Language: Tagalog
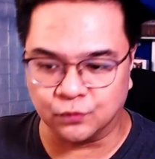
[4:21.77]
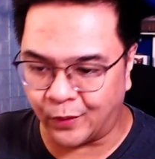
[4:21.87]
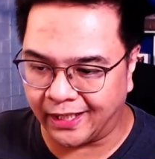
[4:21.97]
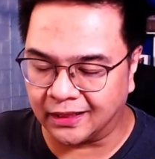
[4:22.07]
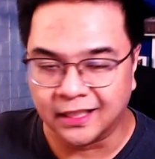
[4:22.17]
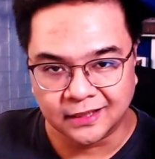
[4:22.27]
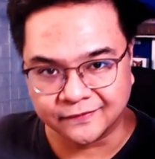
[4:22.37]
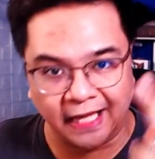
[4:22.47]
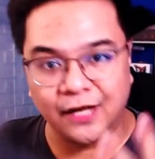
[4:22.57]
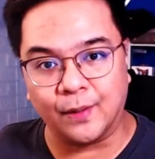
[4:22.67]
Well,
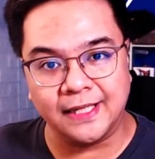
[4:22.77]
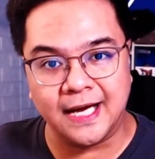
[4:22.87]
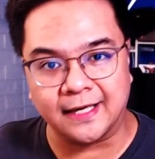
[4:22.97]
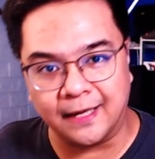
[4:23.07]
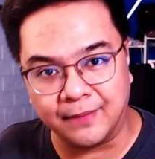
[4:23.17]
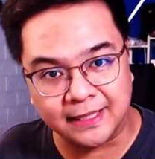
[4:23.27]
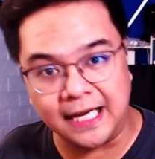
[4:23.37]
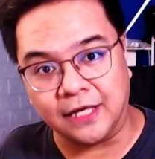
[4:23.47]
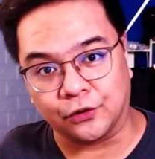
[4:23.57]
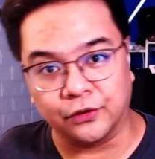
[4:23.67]
dalawa lang ang
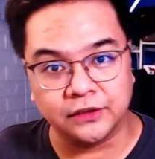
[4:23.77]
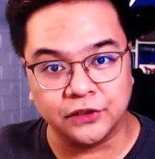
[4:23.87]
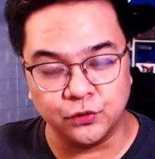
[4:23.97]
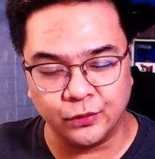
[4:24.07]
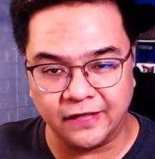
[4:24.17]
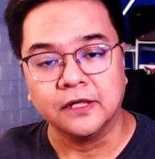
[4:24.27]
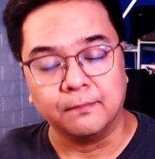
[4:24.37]
magkakaroon ng new level.